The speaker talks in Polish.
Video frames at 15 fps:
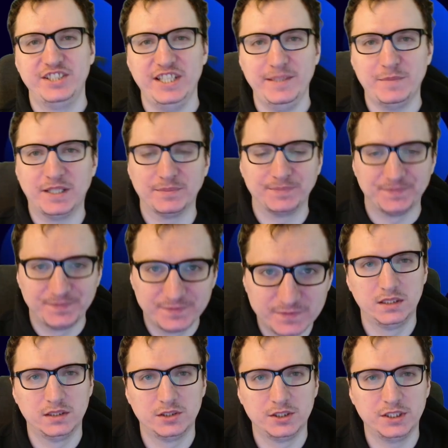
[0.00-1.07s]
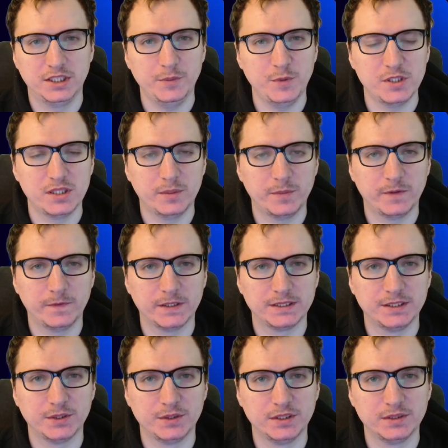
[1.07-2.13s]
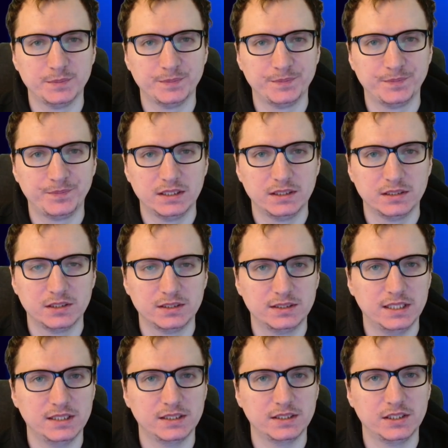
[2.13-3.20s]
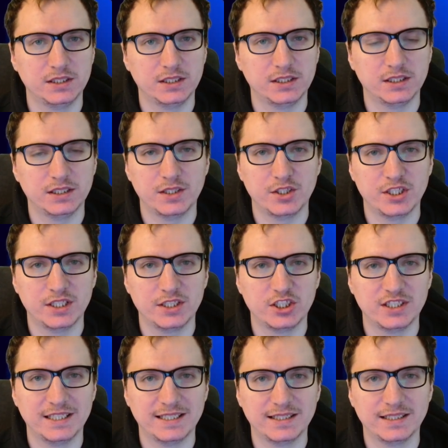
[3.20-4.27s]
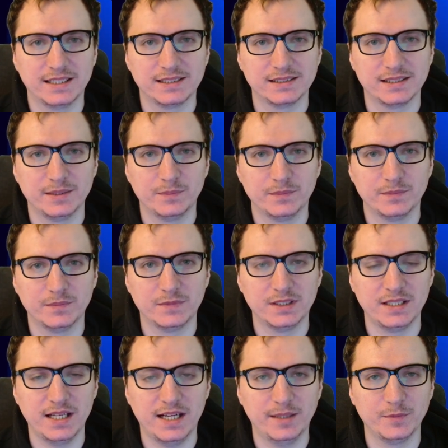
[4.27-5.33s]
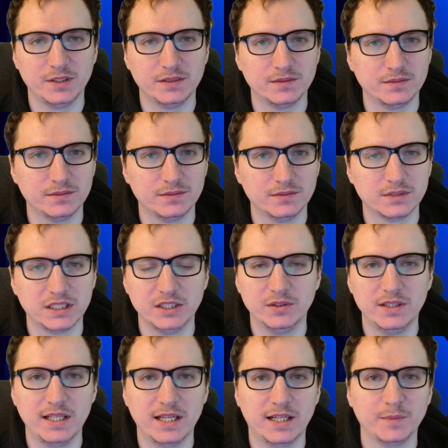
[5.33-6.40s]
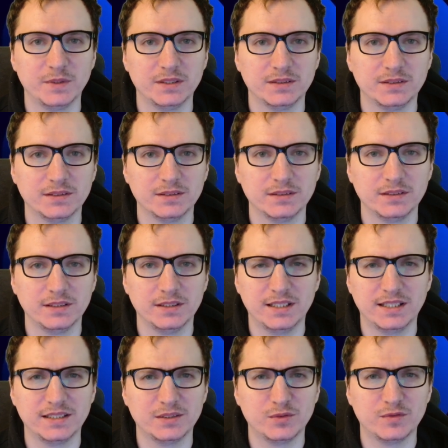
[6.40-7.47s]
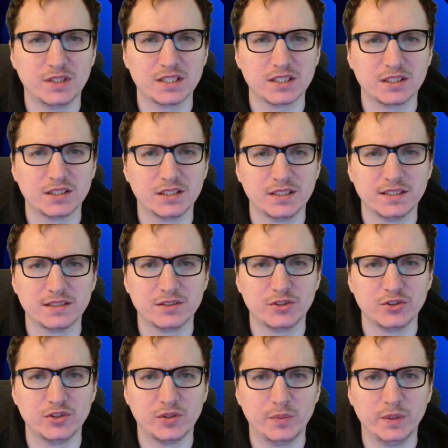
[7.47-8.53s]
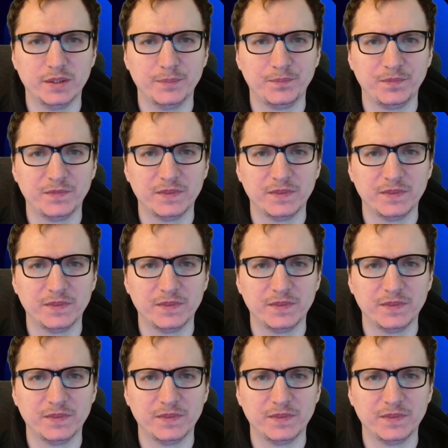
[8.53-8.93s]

Siema. Czy cierpisz na perfekcjonizm? Czy zdarza Ci się, że siedzisz nad tekstem dniami, tygodniami i nadal uważasz, że nie jest dość dobry?